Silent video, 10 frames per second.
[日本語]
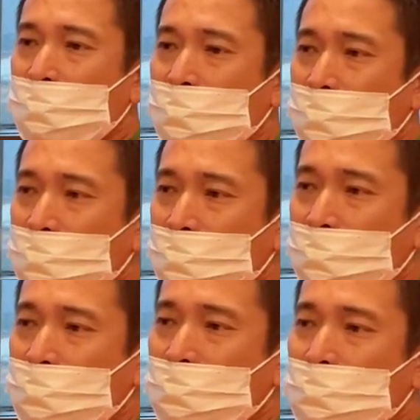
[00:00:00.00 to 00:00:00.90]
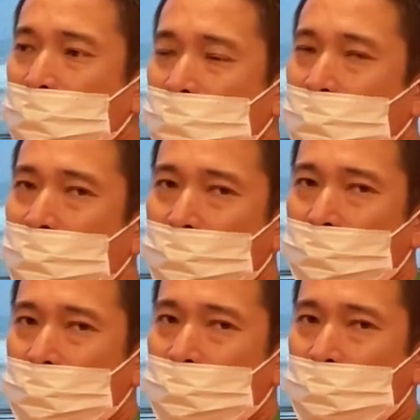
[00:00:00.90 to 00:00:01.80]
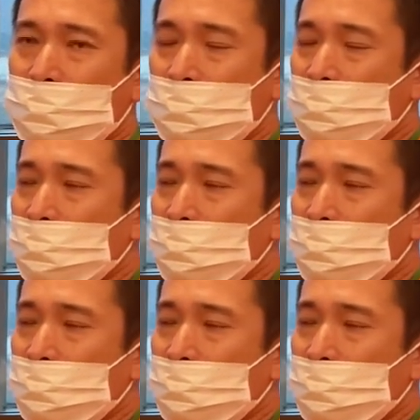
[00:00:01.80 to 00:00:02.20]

あのちょっと盛るように塗っ